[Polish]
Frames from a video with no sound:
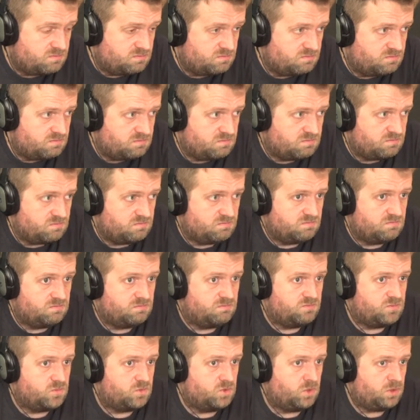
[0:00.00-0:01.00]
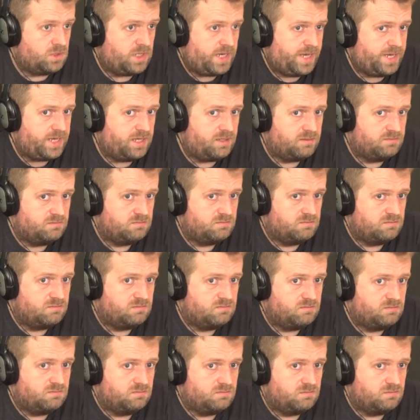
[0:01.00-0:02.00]
mm, no okej,
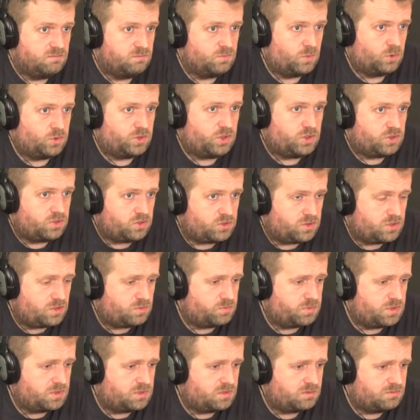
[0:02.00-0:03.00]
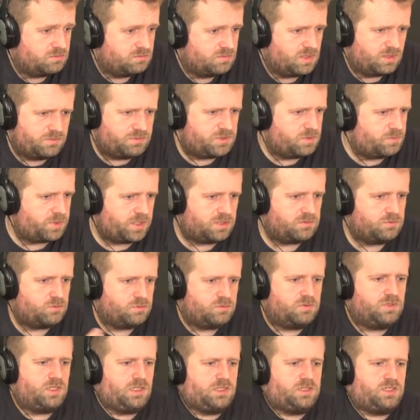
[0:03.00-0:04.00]
okay. możesz to zrobić. Nie, przepraszam,
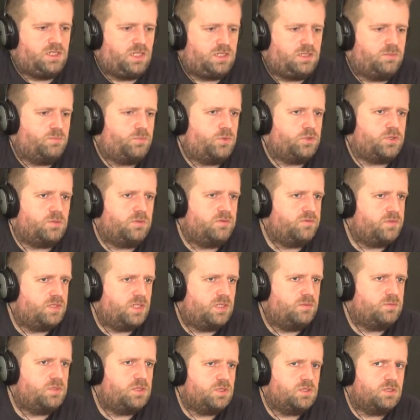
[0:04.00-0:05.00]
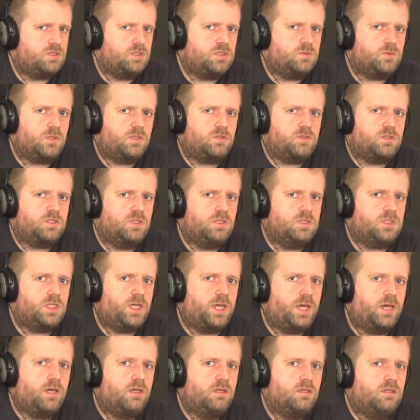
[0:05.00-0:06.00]
znaczy, na tym poziomie wydaje mi że nic złego się nie
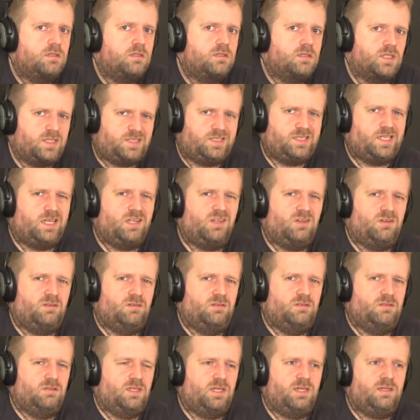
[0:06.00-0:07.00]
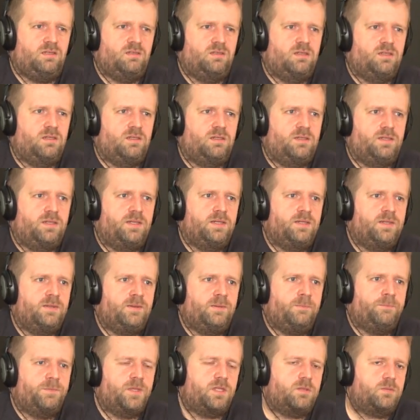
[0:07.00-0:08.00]
dzieje. Tak serio, nie?
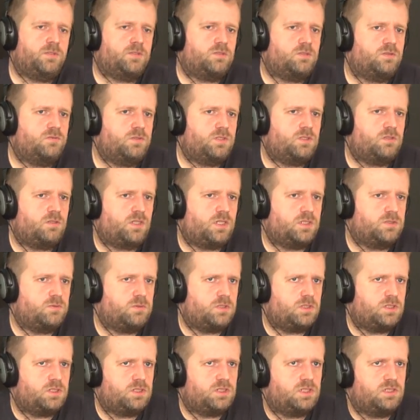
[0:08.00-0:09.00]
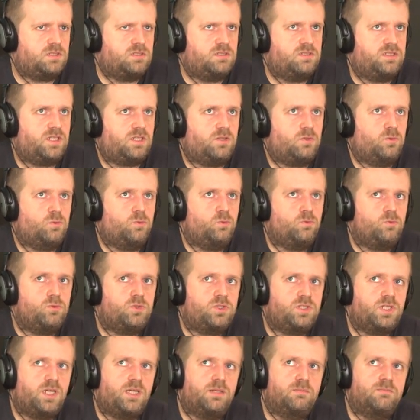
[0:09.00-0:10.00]
Natomiast oczywiście okazuje się, że
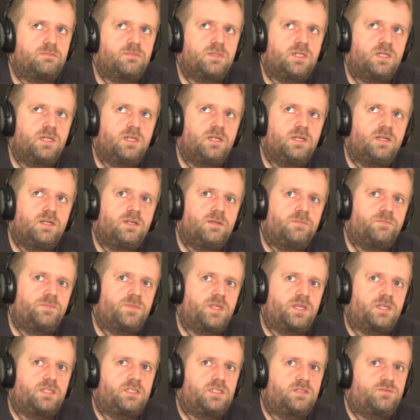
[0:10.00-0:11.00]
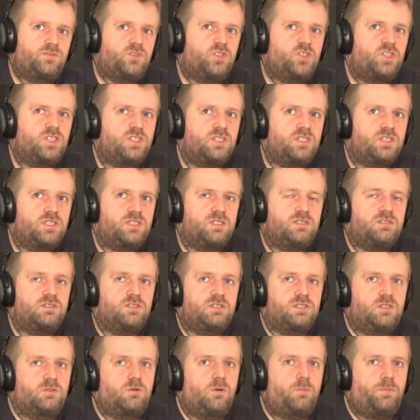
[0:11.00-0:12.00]
tatusiem tej dziewczyny
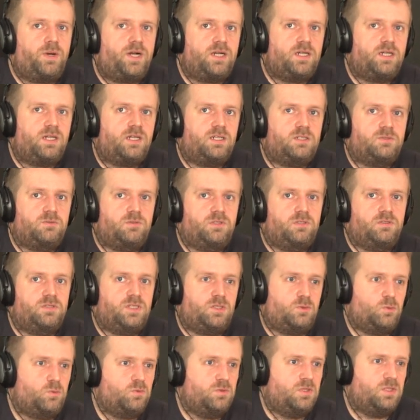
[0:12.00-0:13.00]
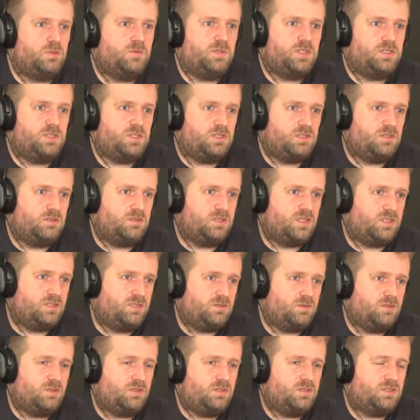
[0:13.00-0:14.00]
czy chłopaka, którego zatrudniłeś, i ona
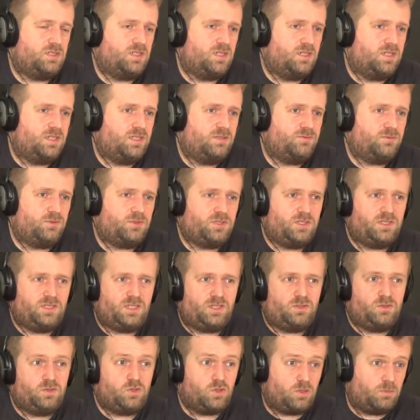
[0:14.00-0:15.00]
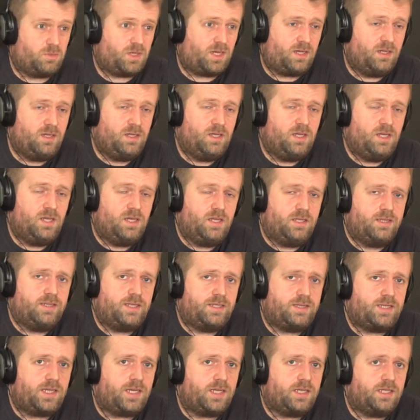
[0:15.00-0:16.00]
teoretycznie ledwo się ta osoba
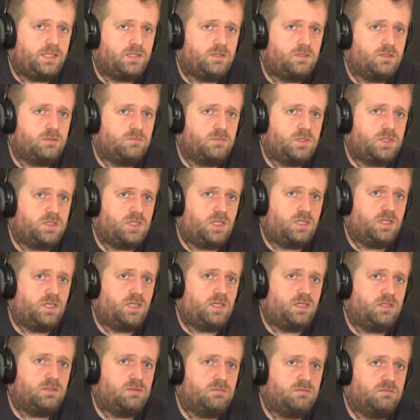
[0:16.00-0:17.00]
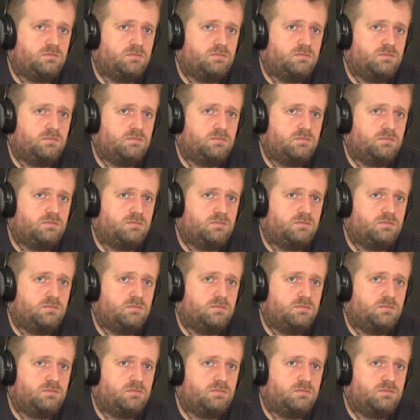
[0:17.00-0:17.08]
nadaje do odmieszania